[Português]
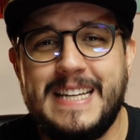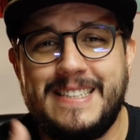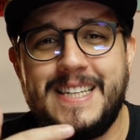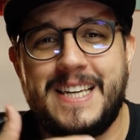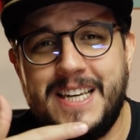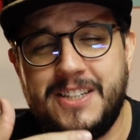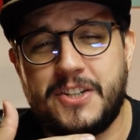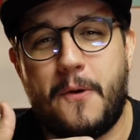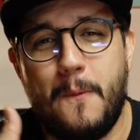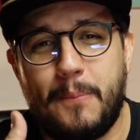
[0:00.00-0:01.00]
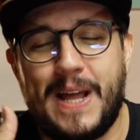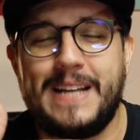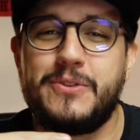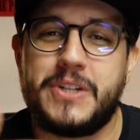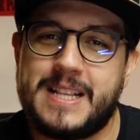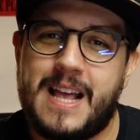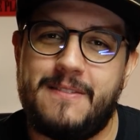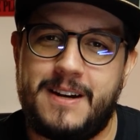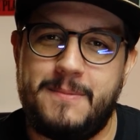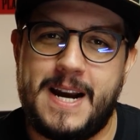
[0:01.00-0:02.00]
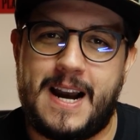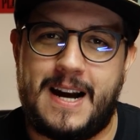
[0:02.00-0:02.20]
esse kit completo já estava na minha